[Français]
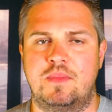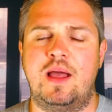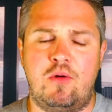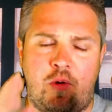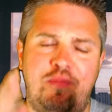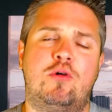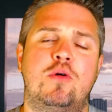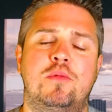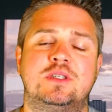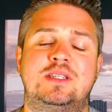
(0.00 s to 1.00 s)
Alors pour
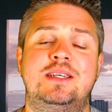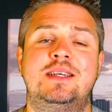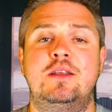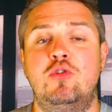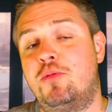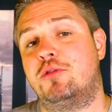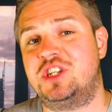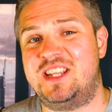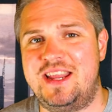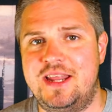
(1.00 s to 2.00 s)
commencer, le
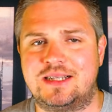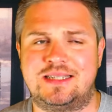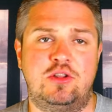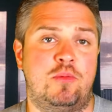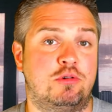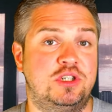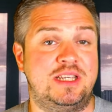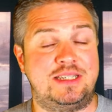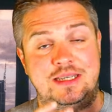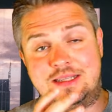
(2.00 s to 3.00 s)
projet d'INEX, c'est un
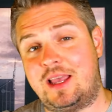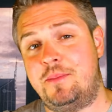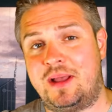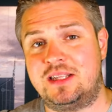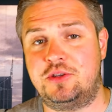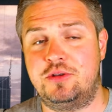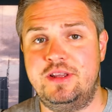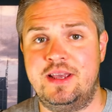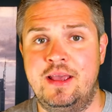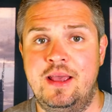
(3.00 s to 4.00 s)
projet qui est très
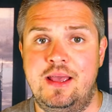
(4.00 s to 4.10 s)
particulier